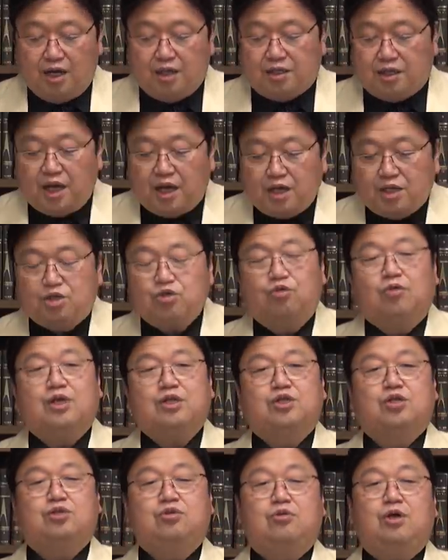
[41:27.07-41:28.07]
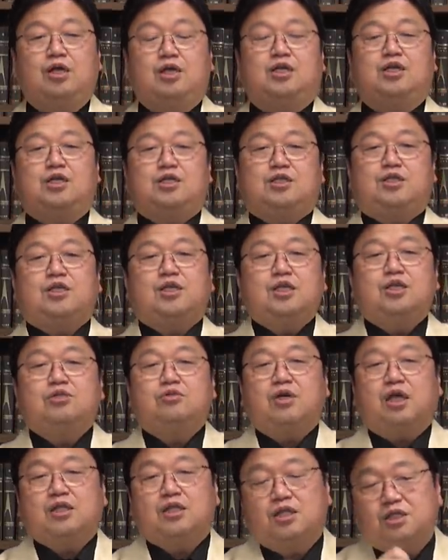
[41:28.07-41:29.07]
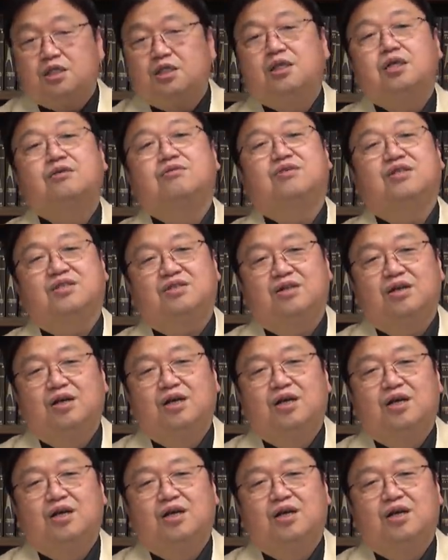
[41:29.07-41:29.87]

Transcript: 艇長が机にきっちり座って死んでるんですよ。